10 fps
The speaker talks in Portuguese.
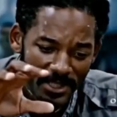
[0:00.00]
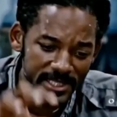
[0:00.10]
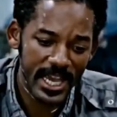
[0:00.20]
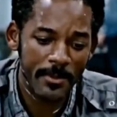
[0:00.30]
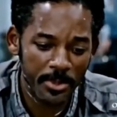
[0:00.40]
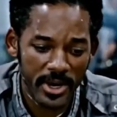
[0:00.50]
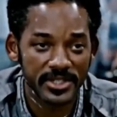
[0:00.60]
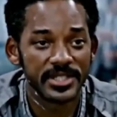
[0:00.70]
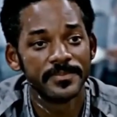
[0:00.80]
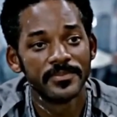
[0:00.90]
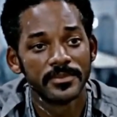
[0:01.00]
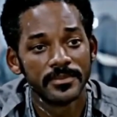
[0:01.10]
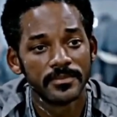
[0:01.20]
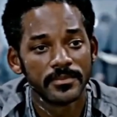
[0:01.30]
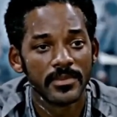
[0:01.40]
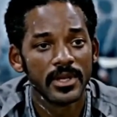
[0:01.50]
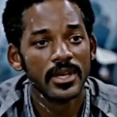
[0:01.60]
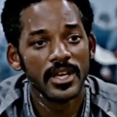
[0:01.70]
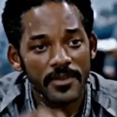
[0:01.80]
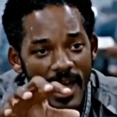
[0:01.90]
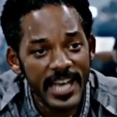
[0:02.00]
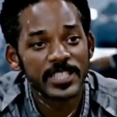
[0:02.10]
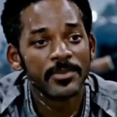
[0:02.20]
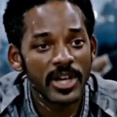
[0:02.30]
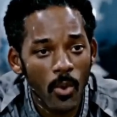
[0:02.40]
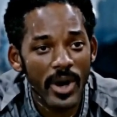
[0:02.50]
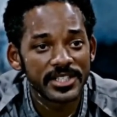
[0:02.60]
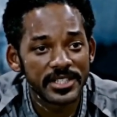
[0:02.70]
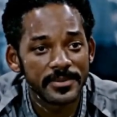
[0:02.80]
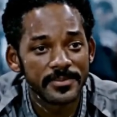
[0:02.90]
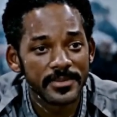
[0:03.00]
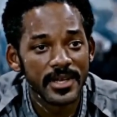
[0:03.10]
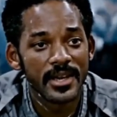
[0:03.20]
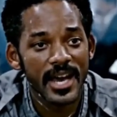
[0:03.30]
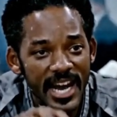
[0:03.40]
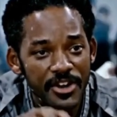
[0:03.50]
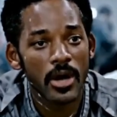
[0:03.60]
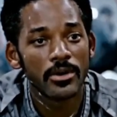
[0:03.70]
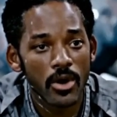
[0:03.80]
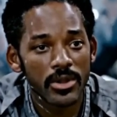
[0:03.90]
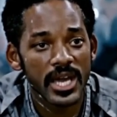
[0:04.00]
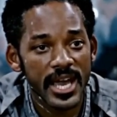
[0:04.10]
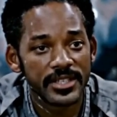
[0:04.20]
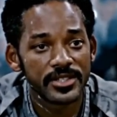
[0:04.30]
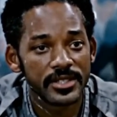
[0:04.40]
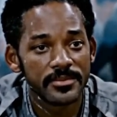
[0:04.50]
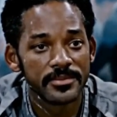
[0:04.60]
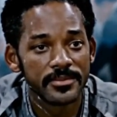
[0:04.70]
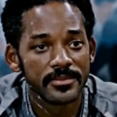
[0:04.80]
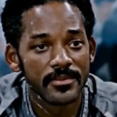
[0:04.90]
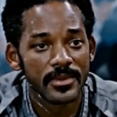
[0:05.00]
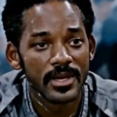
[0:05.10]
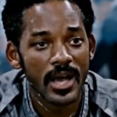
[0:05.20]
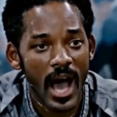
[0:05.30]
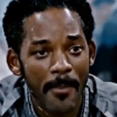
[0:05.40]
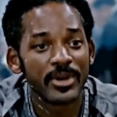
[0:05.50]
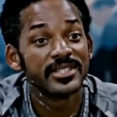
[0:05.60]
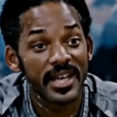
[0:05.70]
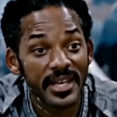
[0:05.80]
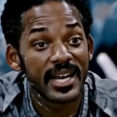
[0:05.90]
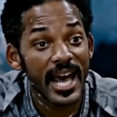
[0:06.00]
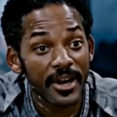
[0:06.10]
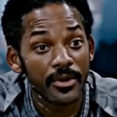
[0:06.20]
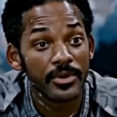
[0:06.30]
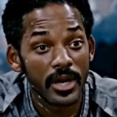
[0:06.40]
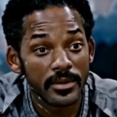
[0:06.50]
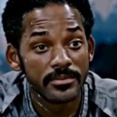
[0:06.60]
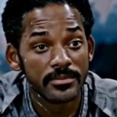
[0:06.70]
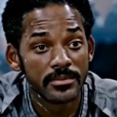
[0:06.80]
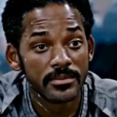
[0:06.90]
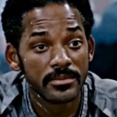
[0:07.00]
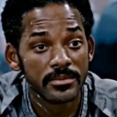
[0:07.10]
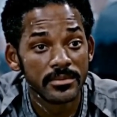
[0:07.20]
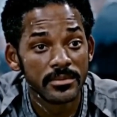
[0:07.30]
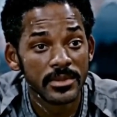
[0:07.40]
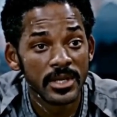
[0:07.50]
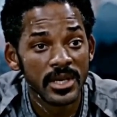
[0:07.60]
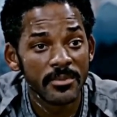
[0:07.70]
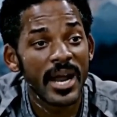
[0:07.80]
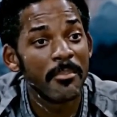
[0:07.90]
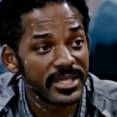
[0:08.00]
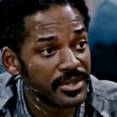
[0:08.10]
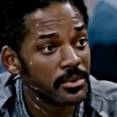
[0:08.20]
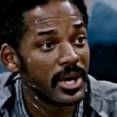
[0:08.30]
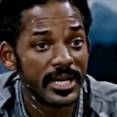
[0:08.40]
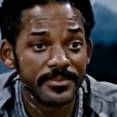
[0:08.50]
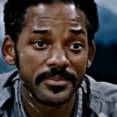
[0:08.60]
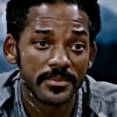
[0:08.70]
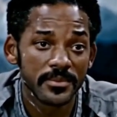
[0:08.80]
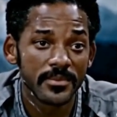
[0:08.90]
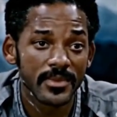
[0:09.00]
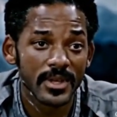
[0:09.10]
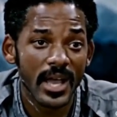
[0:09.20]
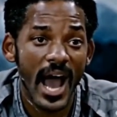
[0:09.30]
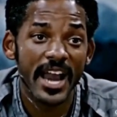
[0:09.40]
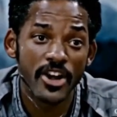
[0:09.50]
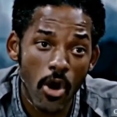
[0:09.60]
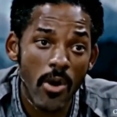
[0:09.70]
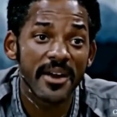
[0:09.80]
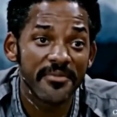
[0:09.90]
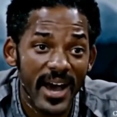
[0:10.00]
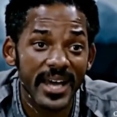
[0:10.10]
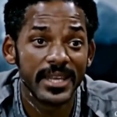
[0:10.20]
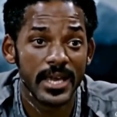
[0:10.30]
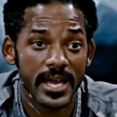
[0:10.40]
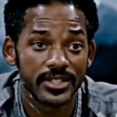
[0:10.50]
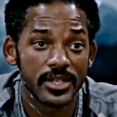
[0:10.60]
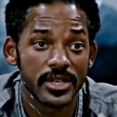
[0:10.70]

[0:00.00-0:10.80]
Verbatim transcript: E eu sou o tipo de pessoa que, se você faz uma pergunta e se eu não souber a resposta, eu vou dizer que eu não sei. Mas eu aposto que eu sei achar a